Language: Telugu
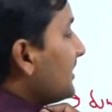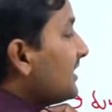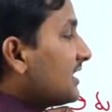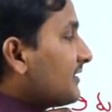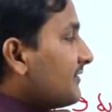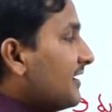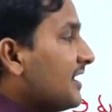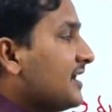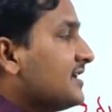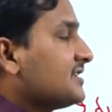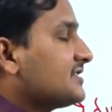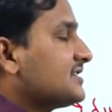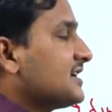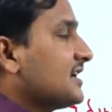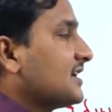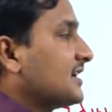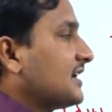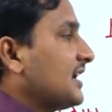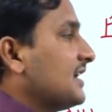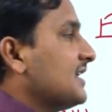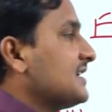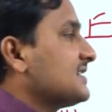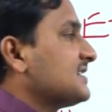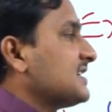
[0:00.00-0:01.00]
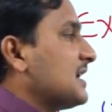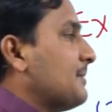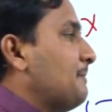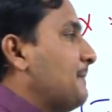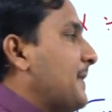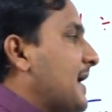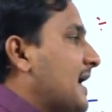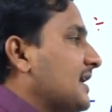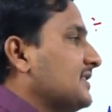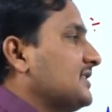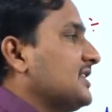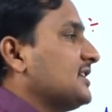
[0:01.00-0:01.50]
నిర్వహించే కనీస
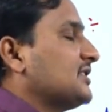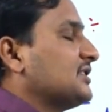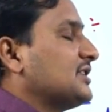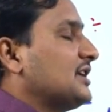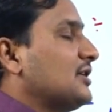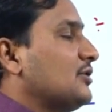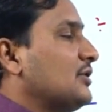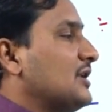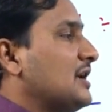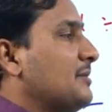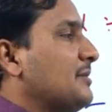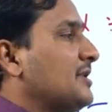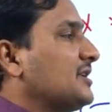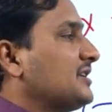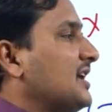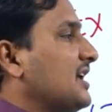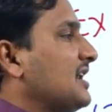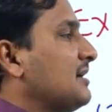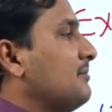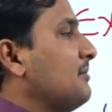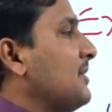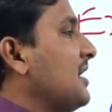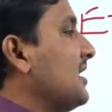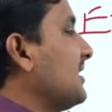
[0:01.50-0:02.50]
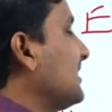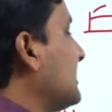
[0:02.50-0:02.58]
బాధ్యతలను ఏమంటారమ్మా